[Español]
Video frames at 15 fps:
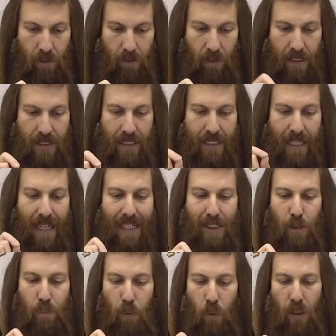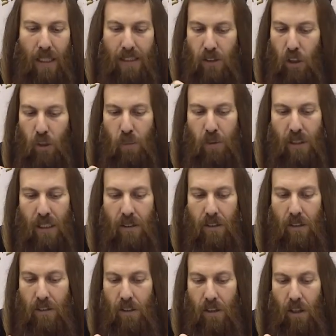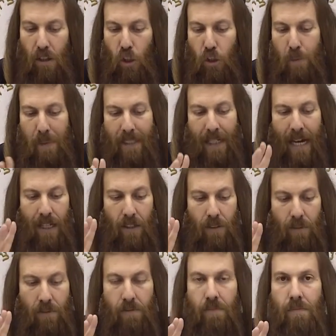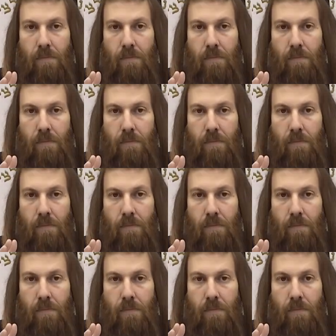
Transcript: ni siquiera las pulgas o los mosquitos los picaron.